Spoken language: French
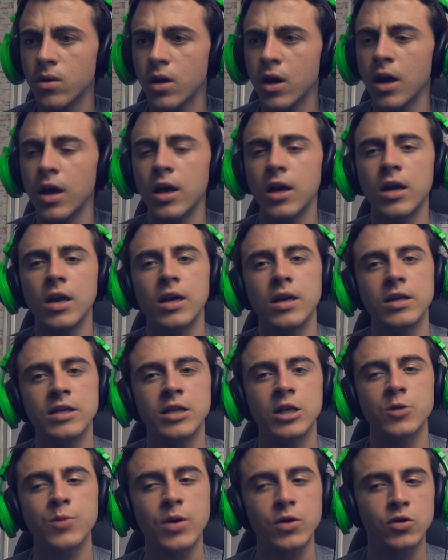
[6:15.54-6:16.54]
ah, euh,
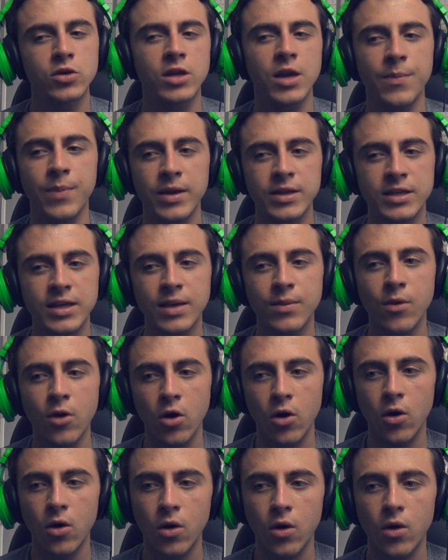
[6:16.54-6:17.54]
J'espère juste qu'il n'y a pas un screamer.
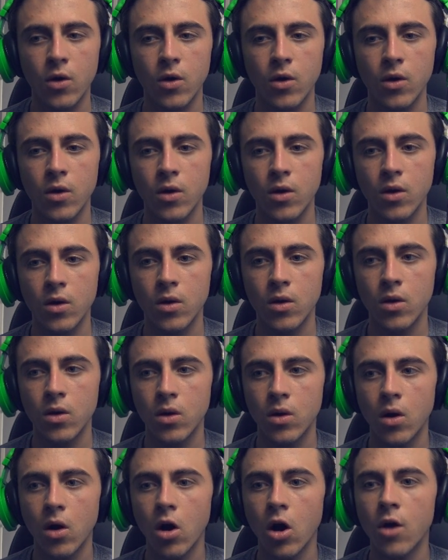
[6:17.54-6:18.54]

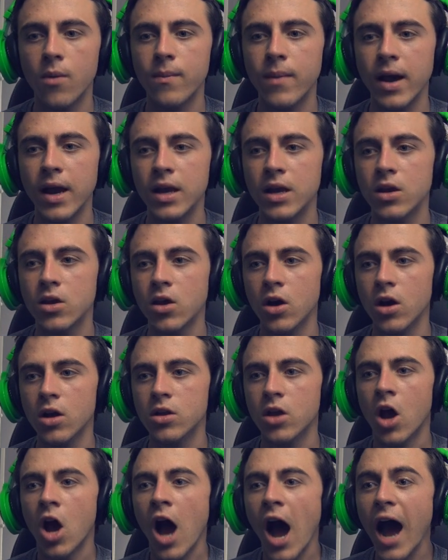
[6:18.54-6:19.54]
Oh my
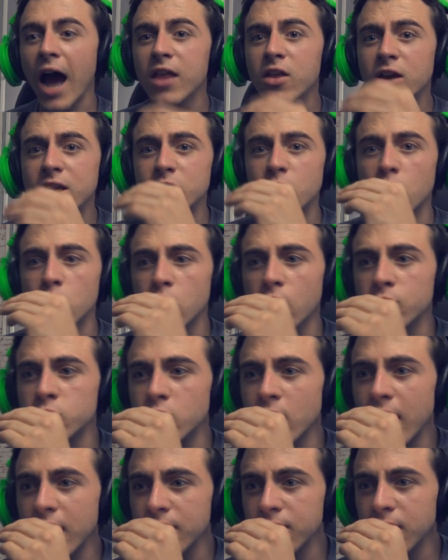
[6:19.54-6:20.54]
god Ah non, il se retrouve
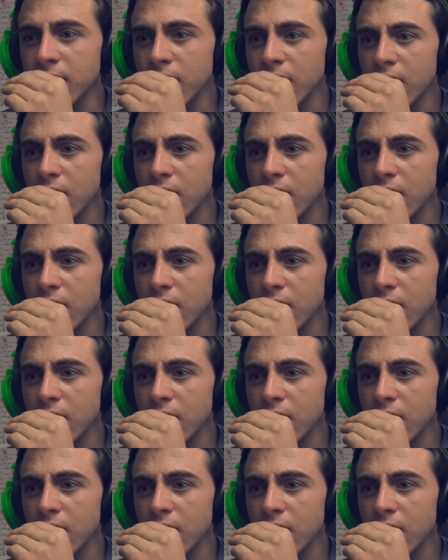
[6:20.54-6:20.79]
sur la.